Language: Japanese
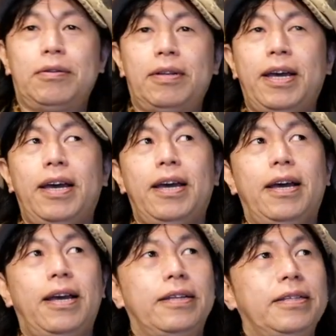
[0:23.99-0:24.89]

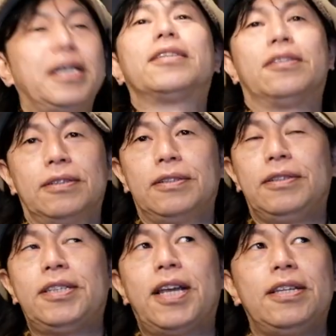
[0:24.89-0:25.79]
えー、2月
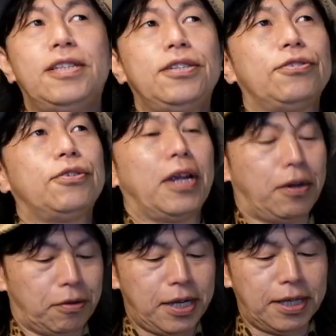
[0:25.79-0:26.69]
2024年
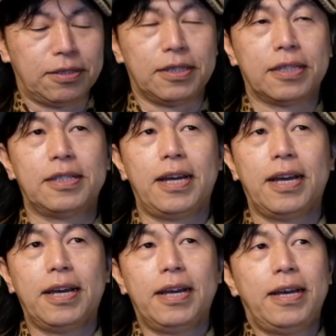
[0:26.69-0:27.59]
の2月にですね
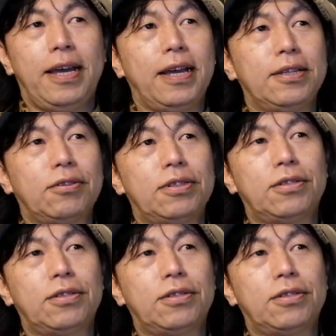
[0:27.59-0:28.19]
エキゾチッ